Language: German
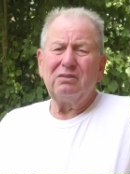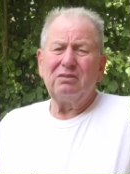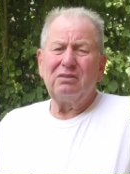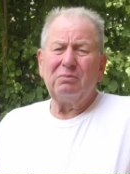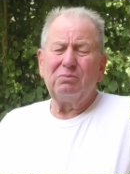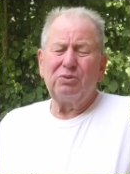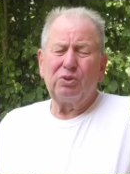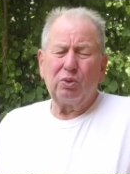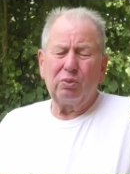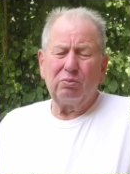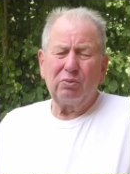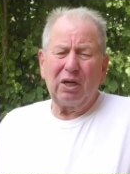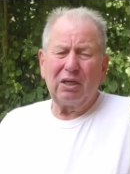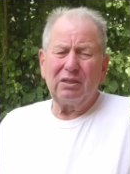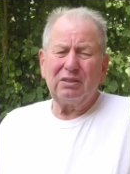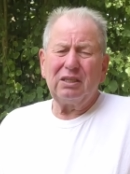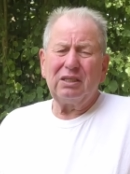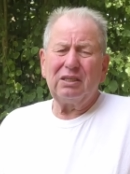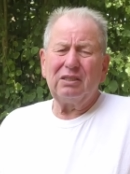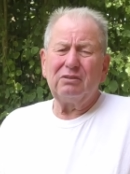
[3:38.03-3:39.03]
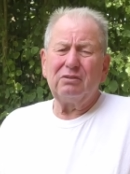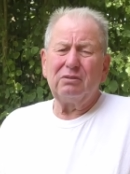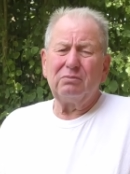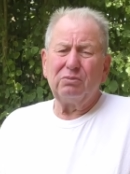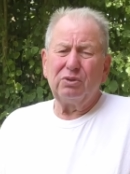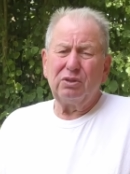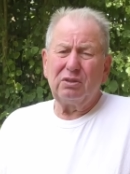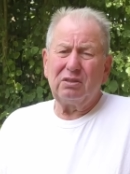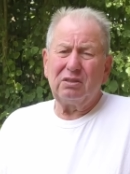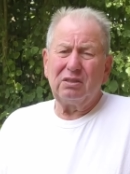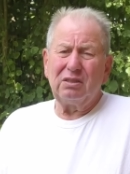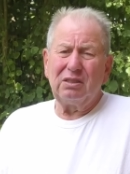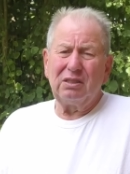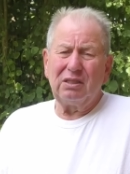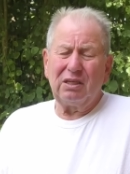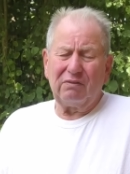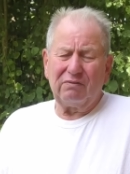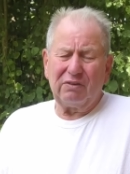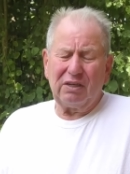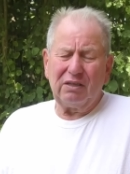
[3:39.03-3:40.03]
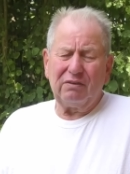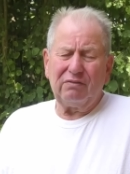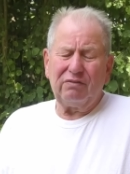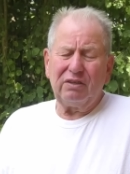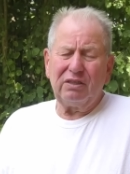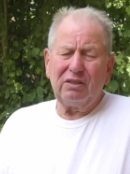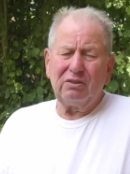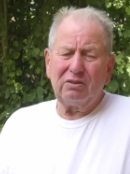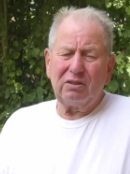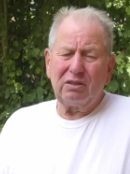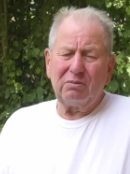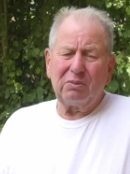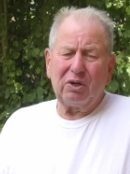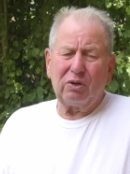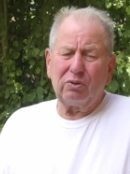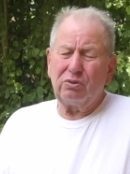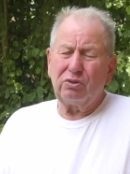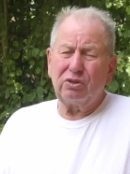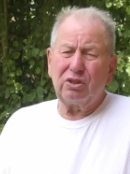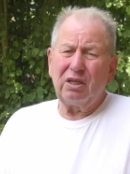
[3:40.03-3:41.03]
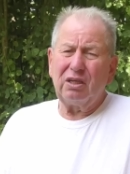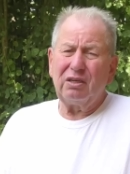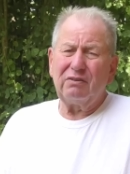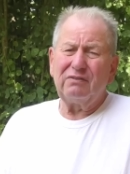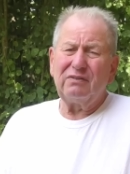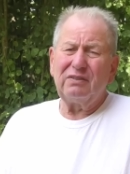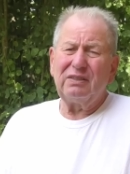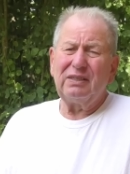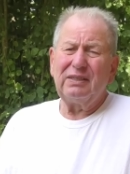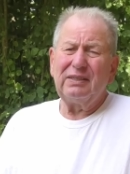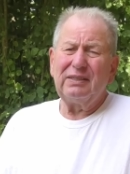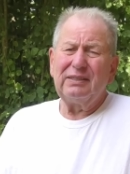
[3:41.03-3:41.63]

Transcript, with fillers: Symptomatiken und mussten in den Wald fliehen und im Auto schlafen